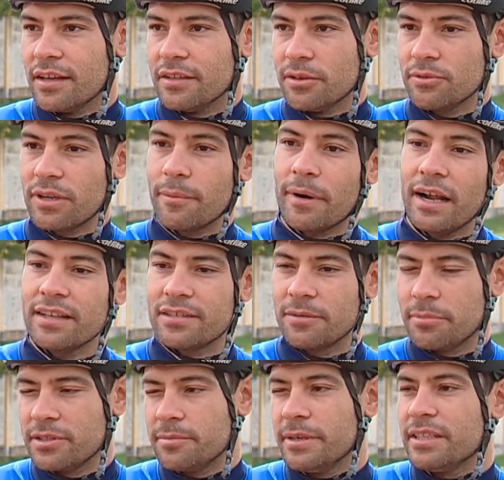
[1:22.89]
não trabalhe
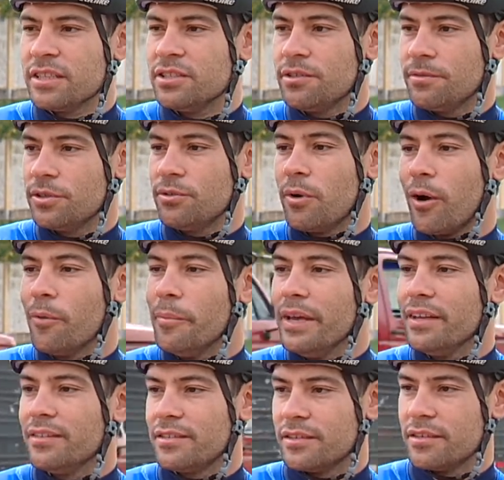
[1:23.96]
simplesmente
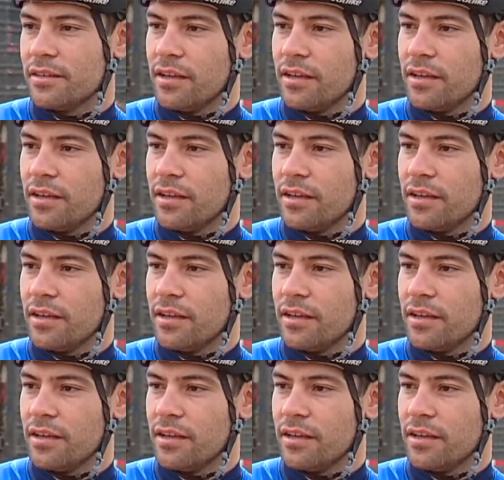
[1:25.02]
individualmente,